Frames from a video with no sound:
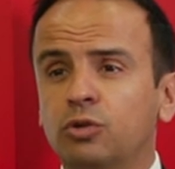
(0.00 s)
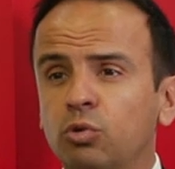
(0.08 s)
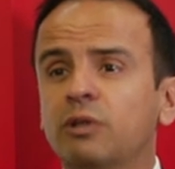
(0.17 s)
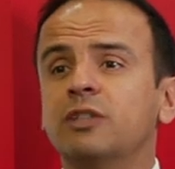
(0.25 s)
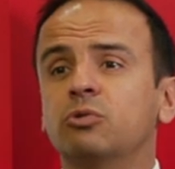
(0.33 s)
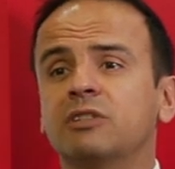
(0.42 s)

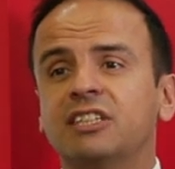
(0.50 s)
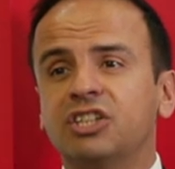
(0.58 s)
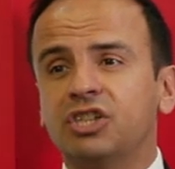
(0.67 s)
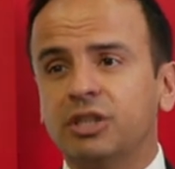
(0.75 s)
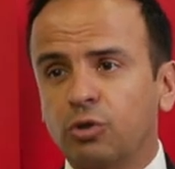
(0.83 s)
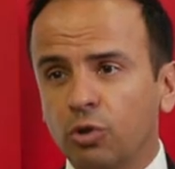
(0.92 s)
tous les outils
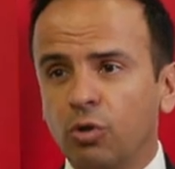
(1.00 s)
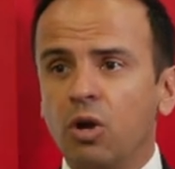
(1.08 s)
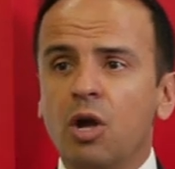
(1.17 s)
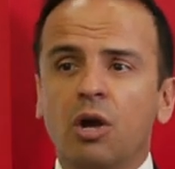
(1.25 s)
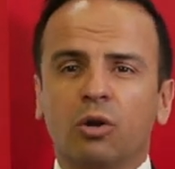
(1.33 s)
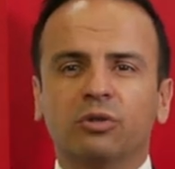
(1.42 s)

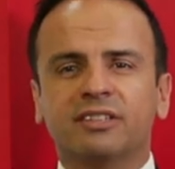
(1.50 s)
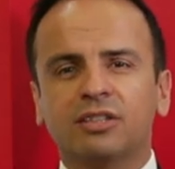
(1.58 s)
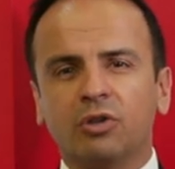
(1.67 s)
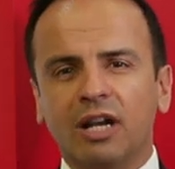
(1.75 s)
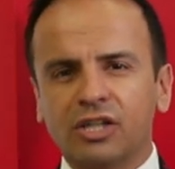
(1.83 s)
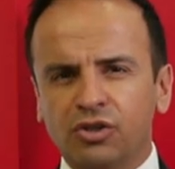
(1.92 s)
digitaux, le
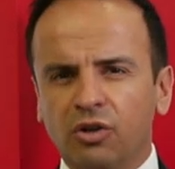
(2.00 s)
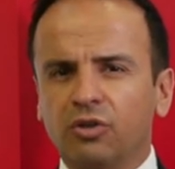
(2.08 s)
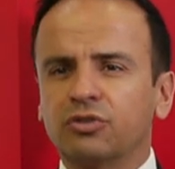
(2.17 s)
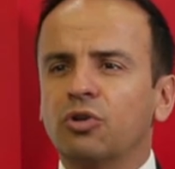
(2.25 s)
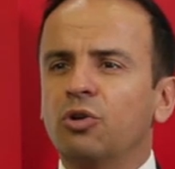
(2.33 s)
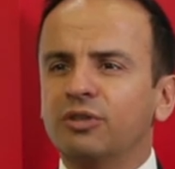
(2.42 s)
site de
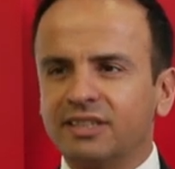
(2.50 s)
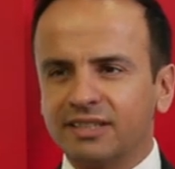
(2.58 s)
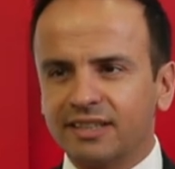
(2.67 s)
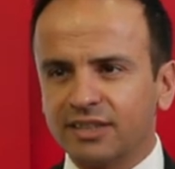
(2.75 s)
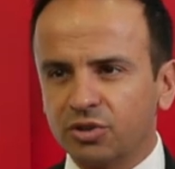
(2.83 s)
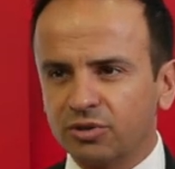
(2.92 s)
l'agence, le
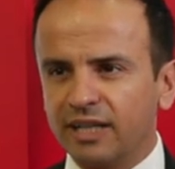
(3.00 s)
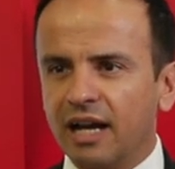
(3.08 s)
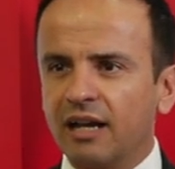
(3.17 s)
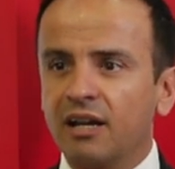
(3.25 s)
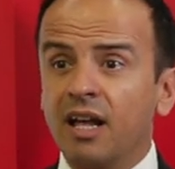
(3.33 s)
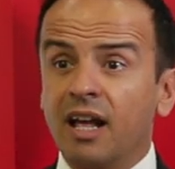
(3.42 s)
site
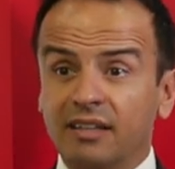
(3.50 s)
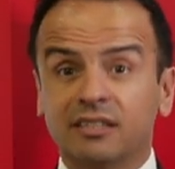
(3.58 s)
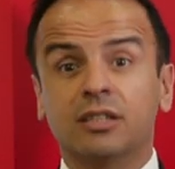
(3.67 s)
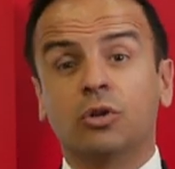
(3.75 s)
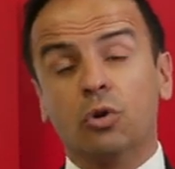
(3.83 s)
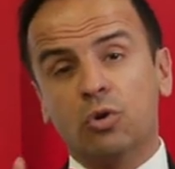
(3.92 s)
national,
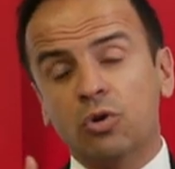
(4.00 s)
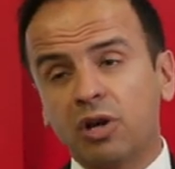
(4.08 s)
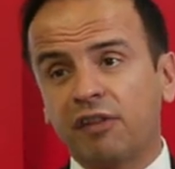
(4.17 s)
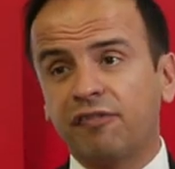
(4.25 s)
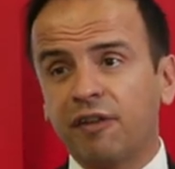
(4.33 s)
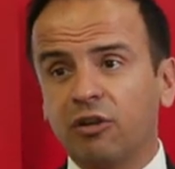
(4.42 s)
ainsi que le
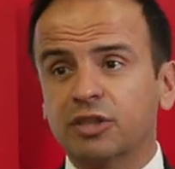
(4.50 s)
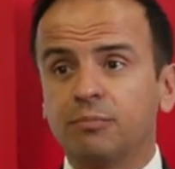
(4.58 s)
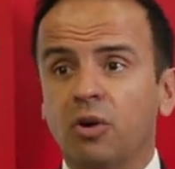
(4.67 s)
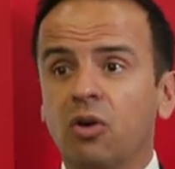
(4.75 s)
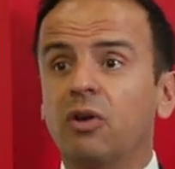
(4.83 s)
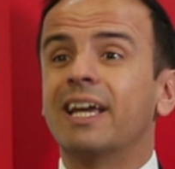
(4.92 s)

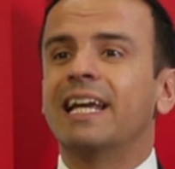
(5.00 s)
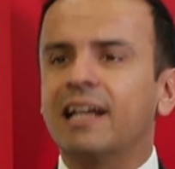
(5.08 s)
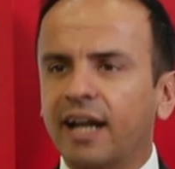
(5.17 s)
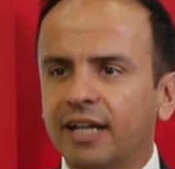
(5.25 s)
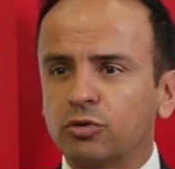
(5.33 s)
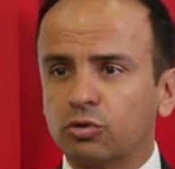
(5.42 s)
référencement et
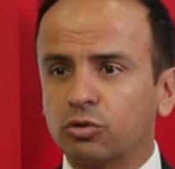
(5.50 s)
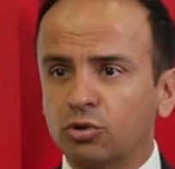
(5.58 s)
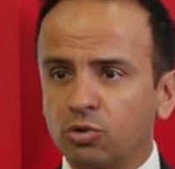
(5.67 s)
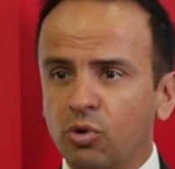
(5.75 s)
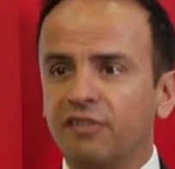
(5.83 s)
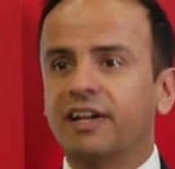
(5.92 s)
les réseaux
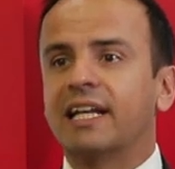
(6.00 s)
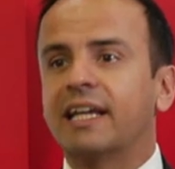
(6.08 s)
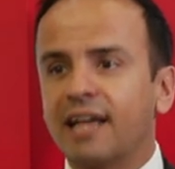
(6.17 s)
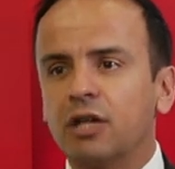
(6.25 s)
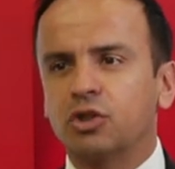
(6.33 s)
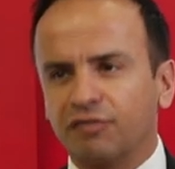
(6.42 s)
sociaux avec
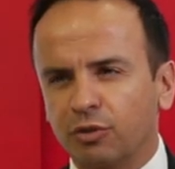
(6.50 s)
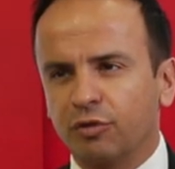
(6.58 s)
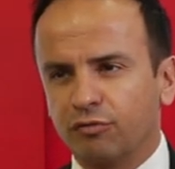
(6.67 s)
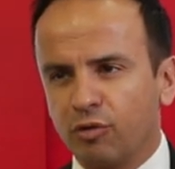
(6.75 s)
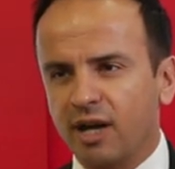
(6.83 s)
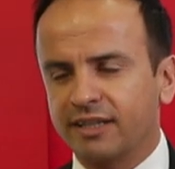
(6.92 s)
lesquels je vais
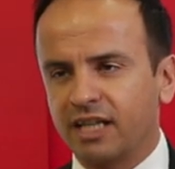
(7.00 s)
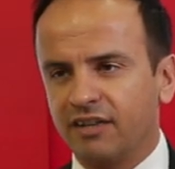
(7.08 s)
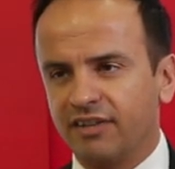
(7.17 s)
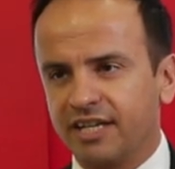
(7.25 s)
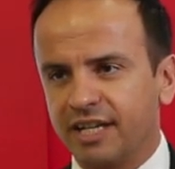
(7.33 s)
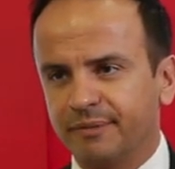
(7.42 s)
devoir
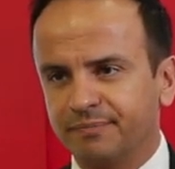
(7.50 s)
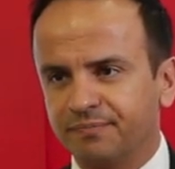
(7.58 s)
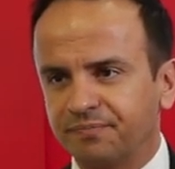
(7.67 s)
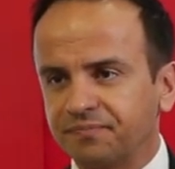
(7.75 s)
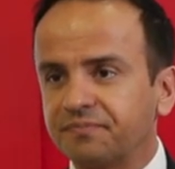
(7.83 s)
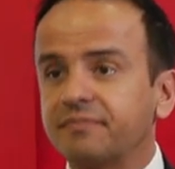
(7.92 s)
travailler.
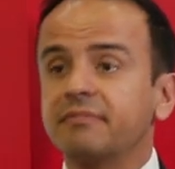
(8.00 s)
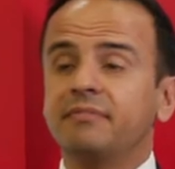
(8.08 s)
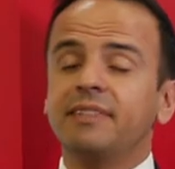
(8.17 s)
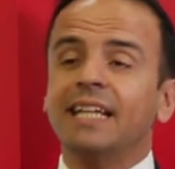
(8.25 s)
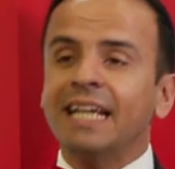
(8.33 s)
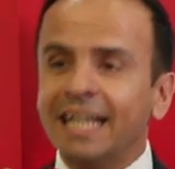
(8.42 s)

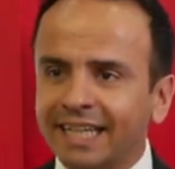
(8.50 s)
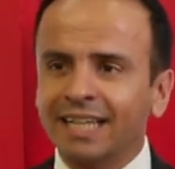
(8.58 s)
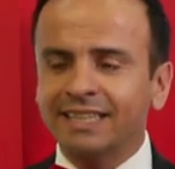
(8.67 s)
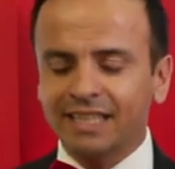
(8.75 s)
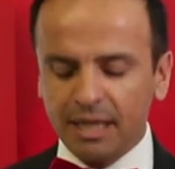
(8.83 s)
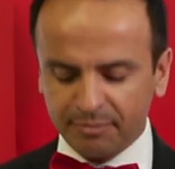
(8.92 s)
La
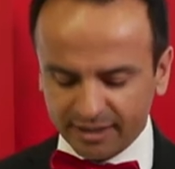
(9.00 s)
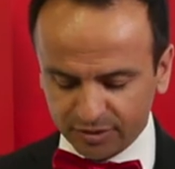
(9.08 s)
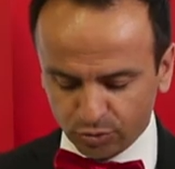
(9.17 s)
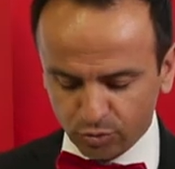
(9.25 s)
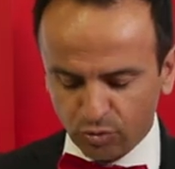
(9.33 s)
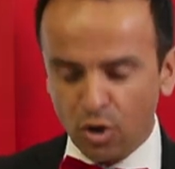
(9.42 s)
quatrième
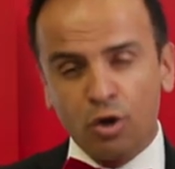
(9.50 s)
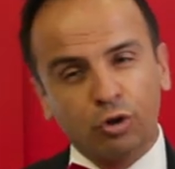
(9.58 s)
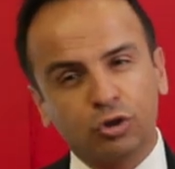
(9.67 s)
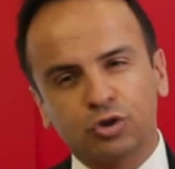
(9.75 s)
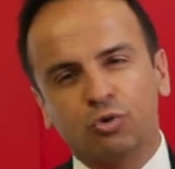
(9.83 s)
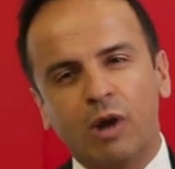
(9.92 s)
question
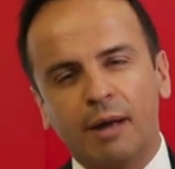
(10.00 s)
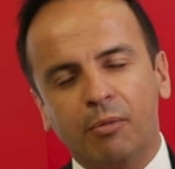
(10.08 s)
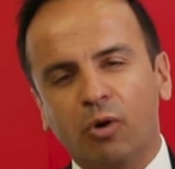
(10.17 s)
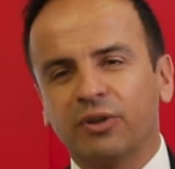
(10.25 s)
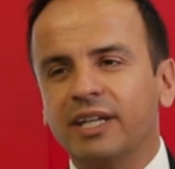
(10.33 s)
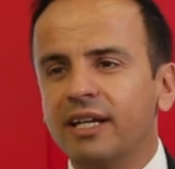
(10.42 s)
que je dois
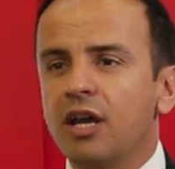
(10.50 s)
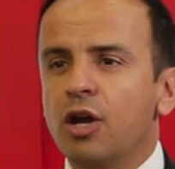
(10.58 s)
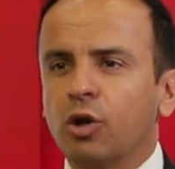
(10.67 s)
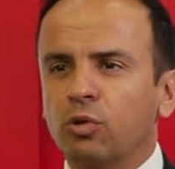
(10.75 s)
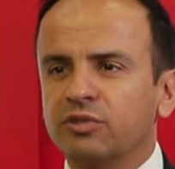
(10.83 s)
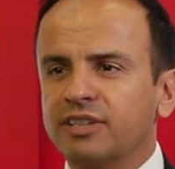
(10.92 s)
aborder
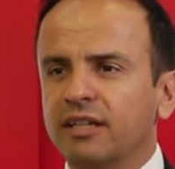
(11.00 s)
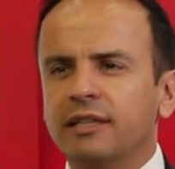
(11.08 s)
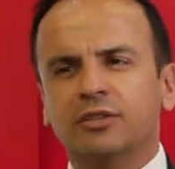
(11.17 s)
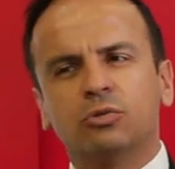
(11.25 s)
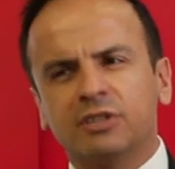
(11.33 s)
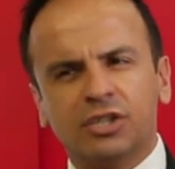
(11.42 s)

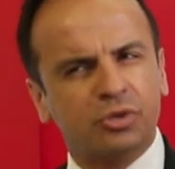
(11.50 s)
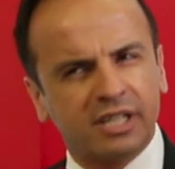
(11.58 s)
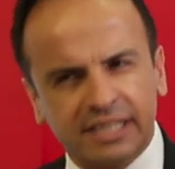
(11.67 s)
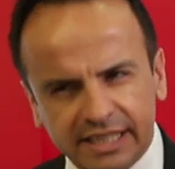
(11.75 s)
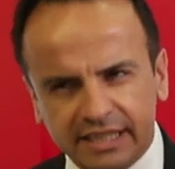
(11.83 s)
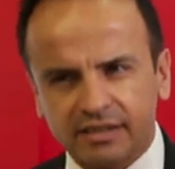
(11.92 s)
concerne les outils
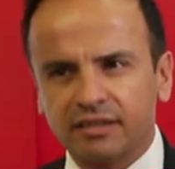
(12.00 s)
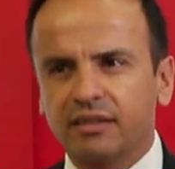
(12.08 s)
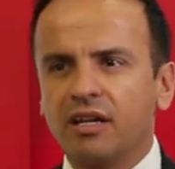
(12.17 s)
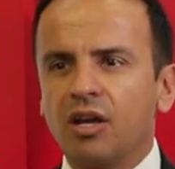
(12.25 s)
juridiques.